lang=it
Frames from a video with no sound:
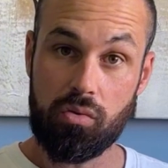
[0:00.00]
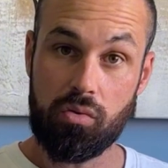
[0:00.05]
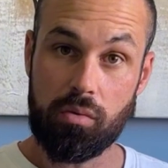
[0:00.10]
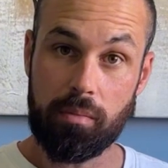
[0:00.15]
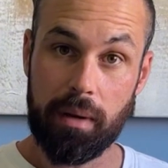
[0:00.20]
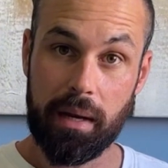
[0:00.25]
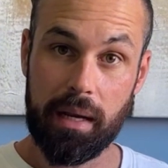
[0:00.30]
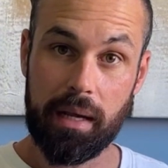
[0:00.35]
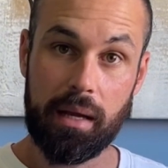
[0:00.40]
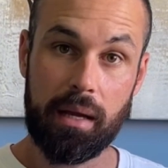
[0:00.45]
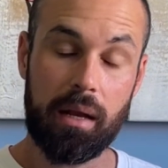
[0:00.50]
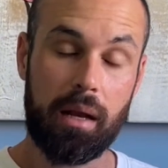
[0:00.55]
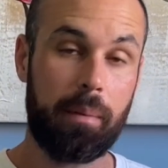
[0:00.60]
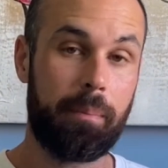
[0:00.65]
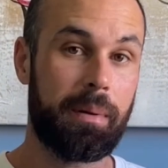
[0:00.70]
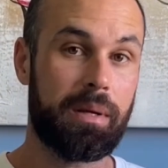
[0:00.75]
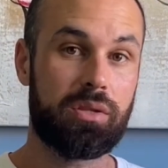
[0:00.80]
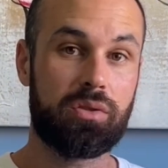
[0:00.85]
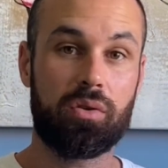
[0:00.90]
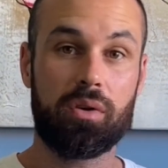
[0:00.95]
numeri, le
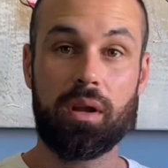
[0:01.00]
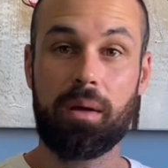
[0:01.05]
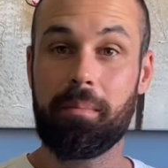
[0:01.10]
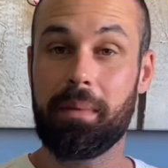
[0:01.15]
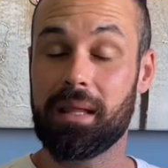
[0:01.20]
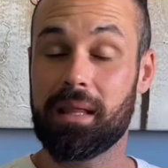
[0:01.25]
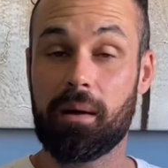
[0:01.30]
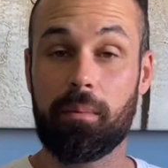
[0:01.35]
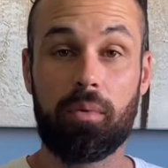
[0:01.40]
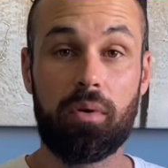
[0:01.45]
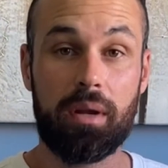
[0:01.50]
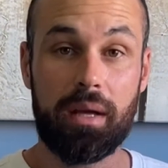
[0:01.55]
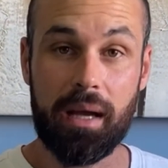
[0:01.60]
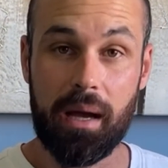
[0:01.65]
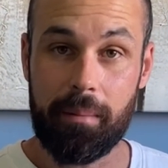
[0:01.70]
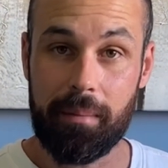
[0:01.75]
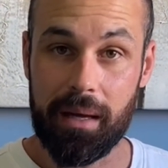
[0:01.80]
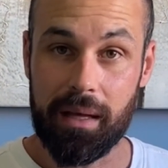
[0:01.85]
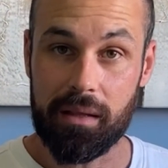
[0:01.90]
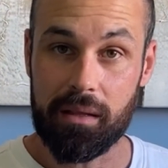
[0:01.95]
persone
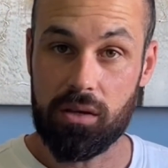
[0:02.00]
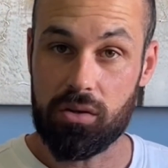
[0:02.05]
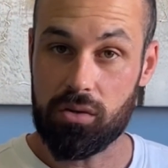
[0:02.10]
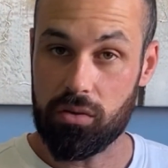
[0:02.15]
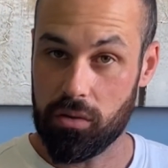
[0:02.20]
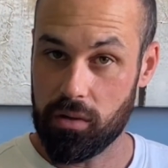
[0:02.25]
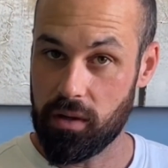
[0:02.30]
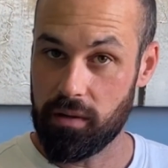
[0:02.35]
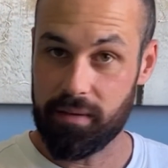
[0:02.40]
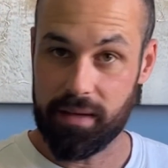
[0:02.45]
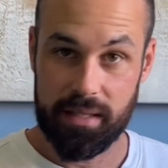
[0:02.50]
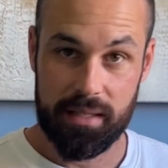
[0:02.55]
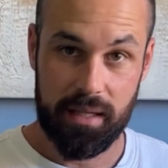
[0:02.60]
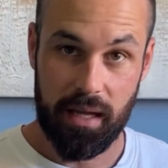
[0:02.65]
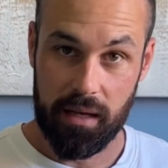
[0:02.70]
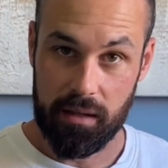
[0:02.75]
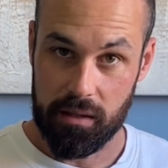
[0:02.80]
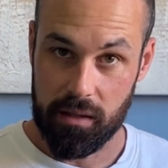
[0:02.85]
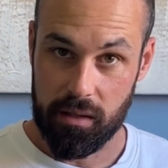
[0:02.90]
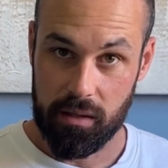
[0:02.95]
metabolicamente sono
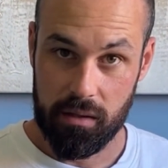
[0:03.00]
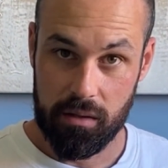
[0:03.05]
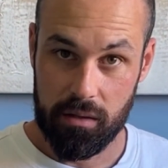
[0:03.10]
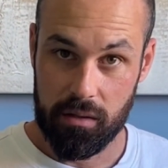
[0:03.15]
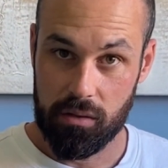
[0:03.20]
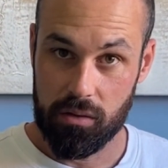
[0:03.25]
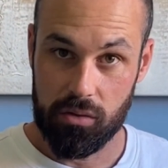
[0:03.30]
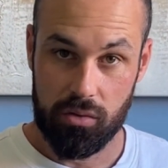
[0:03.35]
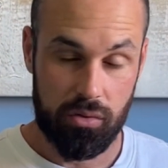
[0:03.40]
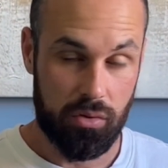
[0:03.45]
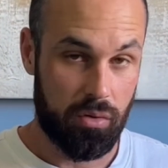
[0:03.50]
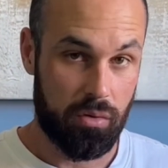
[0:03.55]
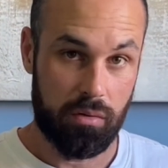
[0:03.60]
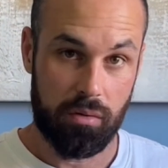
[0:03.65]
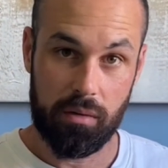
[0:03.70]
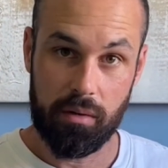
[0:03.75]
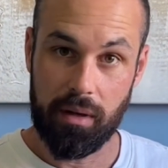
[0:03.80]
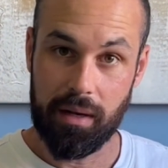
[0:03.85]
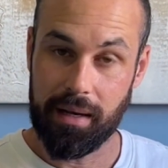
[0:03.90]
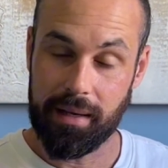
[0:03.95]
devastate,
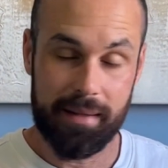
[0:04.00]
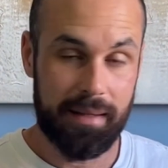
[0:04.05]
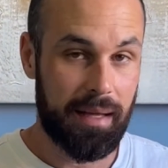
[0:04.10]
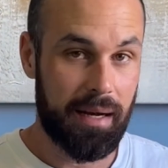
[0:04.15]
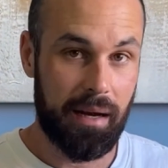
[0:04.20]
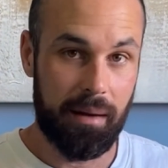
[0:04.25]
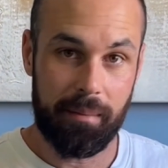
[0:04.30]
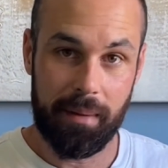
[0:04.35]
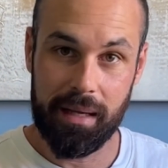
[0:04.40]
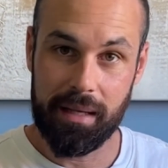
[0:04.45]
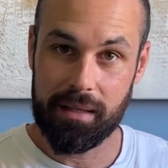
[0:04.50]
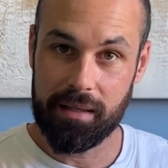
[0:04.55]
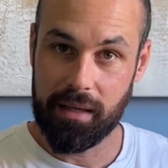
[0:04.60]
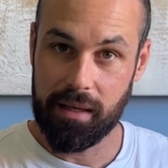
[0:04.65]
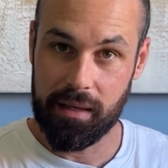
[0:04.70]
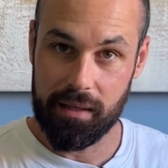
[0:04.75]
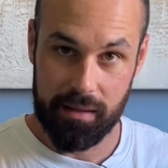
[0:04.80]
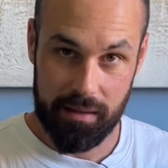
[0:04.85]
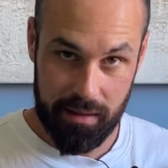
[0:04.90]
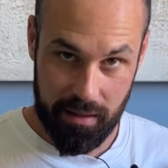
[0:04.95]
sono
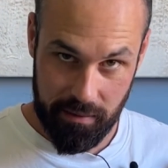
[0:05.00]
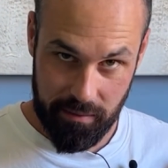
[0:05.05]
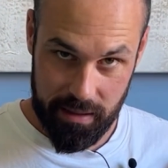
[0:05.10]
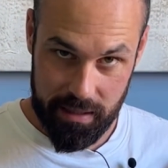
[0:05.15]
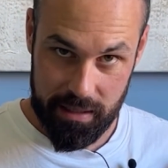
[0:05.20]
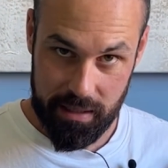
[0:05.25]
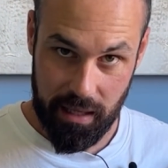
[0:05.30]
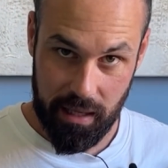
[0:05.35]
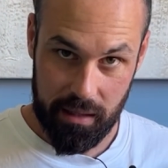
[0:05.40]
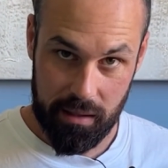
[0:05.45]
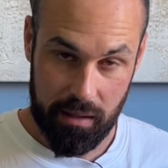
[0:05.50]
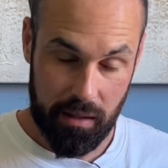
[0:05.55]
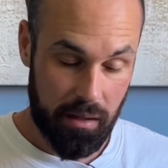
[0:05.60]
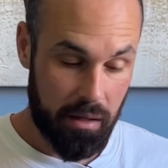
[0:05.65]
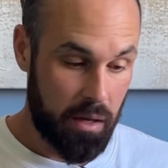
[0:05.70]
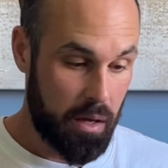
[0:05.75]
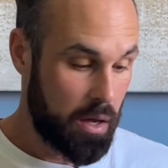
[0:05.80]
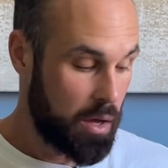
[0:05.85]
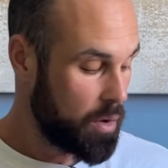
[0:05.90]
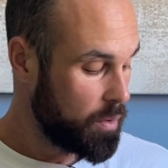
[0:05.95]
letteralmente
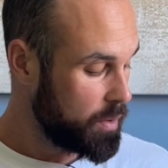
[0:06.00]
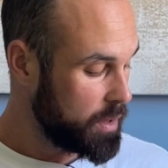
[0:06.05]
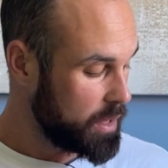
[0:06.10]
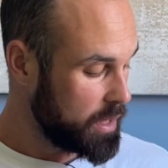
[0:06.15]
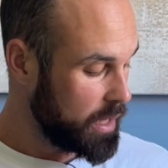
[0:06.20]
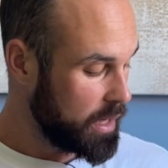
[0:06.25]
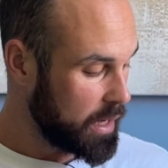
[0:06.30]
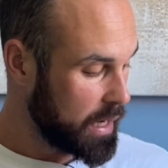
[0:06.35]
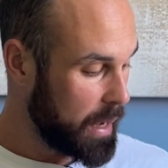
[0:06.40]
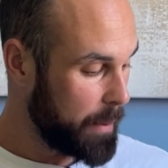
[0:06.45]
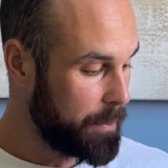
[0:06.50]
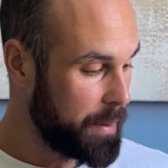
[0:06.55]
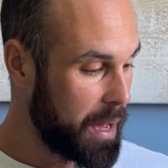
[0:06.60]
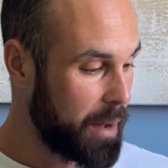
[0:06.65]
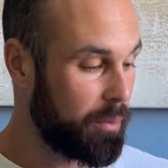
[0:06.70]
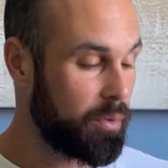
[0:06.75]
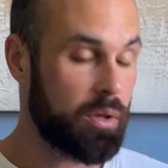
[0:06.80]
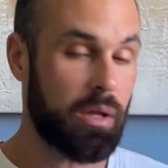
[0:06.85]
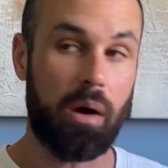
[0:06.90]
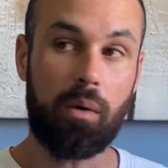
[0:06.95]
devastate. Quindi
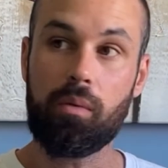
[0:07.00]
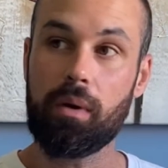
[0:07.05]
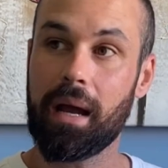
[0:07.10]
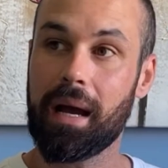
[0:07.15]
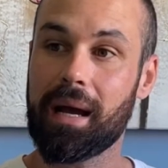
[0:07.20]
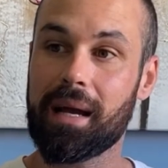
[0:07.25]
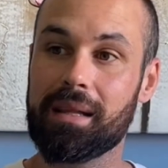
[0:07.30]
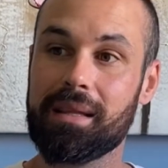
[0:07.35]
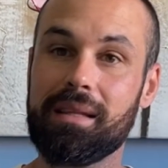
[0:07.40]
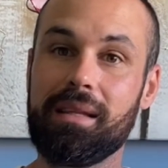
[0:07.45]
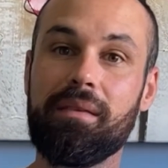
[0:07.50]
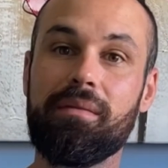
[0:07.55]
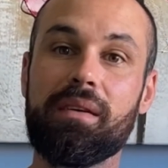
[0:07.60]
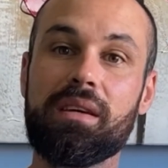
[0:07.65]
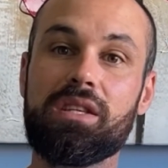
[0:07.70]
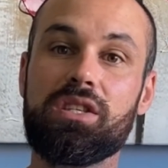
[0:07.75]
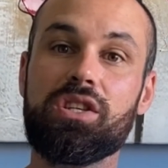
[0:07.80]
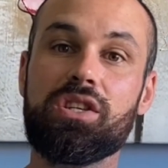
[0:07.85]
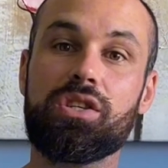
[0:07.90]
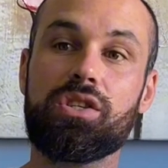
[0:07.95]
capiamo da una cattiva
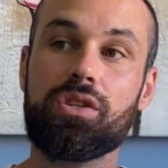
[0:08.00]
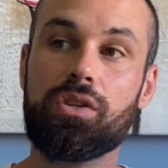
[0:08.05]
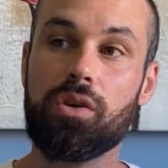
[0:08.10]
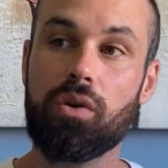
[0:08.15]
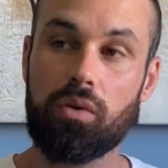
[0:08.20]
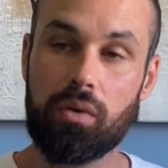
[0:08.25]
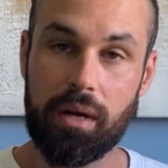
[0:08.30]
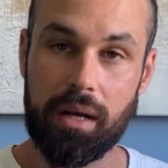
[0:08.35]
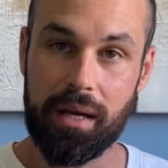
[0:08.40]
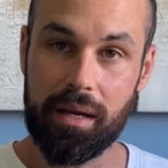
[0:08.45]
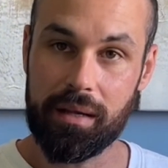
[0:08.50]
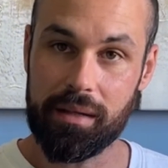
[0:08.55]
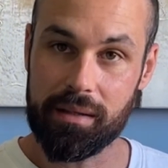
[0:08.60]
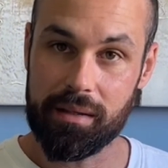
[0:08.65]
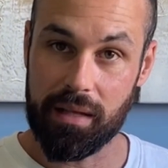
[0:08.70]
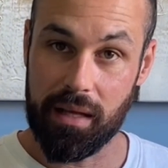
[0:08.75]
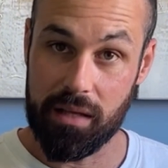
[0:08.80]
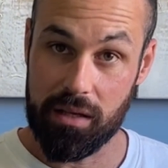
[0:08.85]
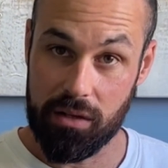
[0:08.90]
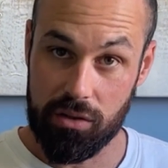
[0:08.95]
gestione
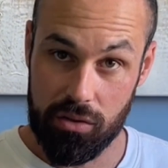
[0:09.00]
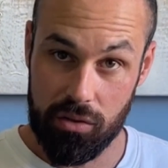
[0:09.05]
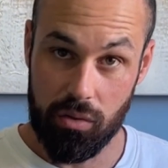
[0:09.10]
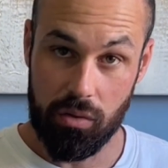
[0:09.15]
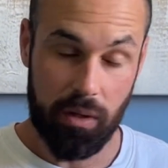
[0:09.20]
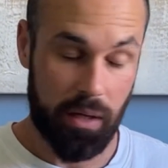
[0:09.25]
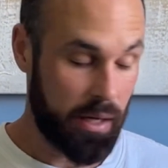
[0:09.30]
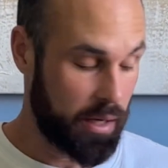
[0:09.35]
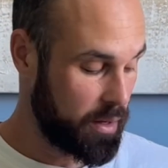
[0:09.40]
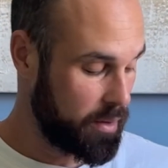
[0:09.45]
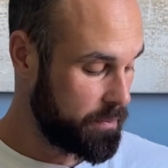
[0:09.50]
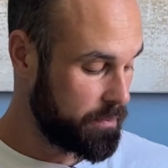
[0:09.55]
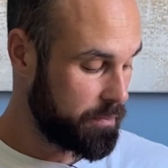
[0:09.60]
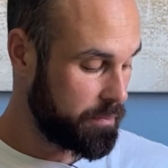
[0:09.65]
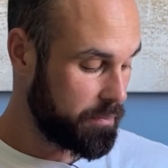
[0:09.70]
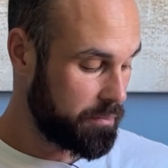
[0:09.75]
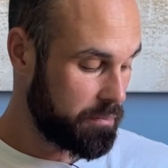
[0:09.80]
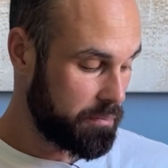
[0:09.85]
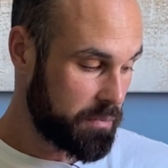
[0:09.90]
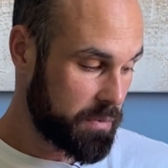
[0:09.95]
degli zuccheri
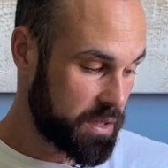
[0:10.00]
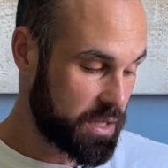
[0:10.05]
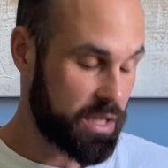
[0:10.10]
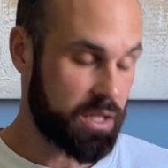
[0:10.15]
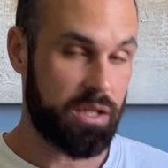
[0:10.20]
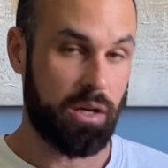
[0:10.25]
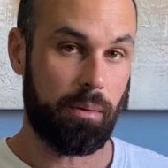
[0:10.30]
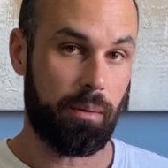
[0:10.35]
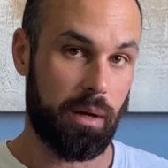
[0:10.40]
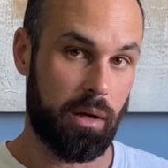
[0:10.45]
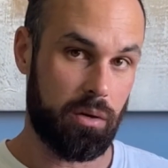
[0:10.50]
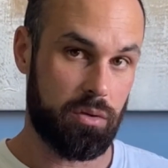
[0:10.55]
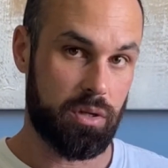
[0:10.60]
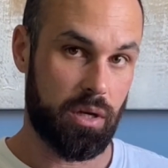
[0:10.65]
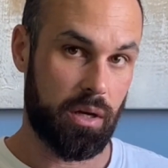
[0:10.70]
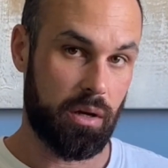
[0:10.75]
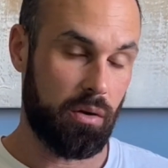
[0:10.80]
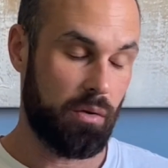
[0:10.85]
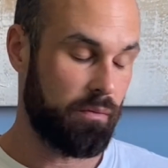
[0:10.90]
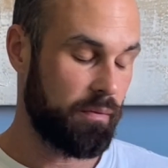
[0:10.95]
se c'è qualcosa
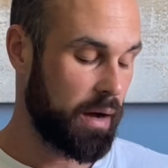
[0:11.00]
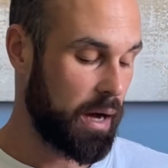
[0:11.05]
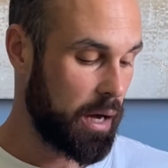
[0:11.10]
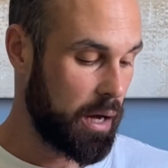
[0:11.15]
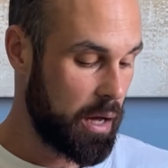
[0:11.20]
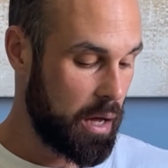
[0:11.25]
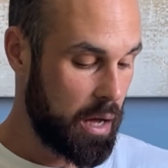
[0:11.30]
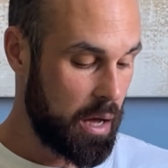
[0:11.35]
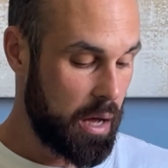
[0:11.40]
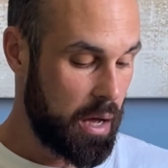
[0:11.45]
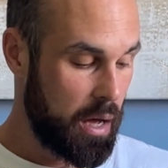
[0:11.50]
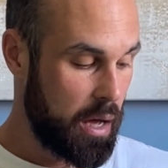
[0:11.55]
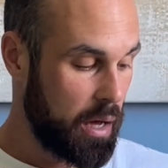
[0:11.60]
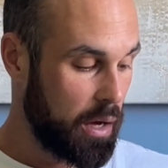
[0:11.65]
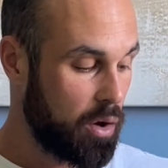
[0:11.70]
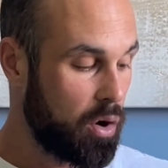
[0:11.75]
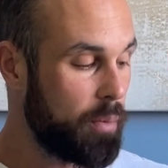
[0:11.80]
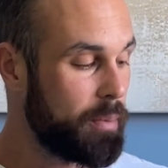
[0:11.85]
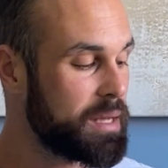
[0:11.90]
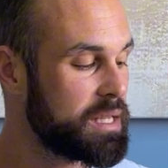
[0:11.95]
che non va.
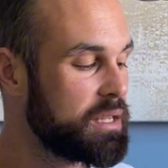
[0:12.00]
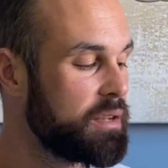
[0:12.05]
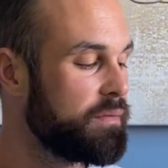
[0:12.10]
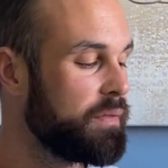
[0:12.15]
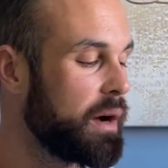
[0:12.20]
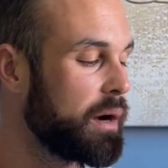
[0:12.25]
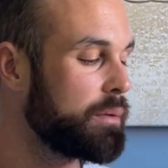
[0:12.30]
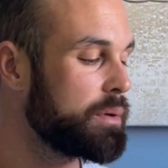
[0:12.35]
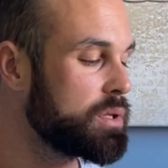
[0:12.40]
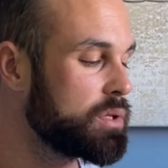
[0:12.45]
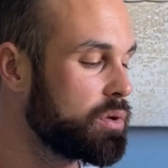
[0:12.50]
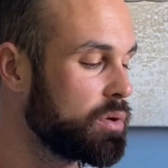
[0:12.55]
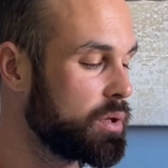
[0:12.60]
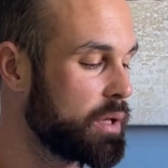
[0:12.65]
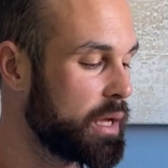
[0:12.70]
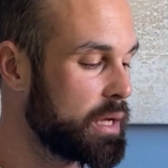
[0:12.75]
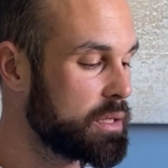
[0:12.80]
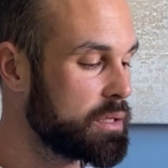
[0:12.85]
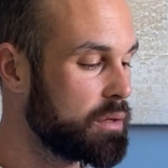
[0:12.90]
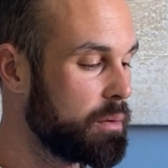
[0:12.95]
Come si fa questo
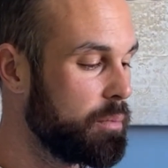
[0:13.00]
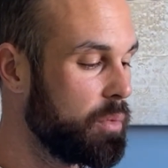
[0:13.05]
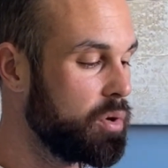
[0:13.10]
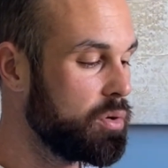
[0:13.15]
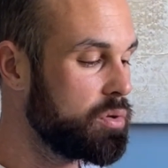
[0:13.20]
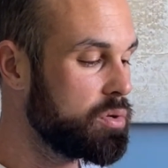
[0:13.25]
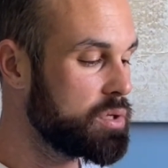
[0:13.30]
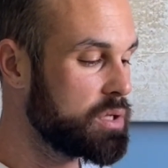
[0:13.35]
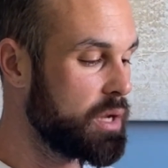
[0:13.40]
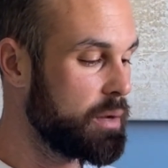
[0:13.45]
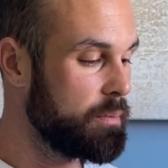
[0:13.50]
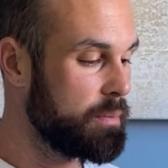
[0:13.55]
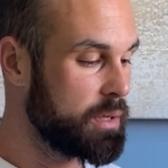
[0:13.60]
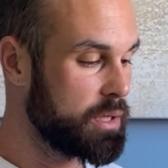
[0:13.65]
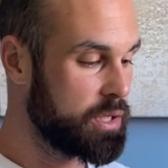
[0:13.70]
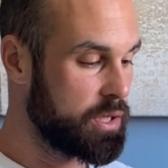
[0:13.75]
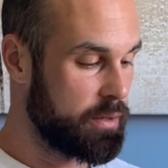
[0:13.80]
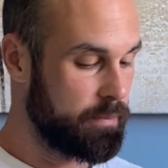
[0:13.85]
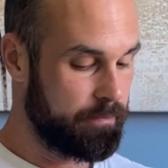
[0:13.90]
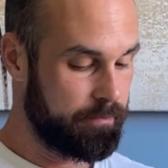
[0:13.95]
test? Molto
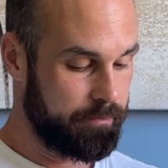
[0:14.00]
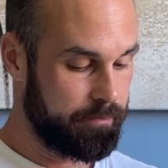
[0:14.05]
semplice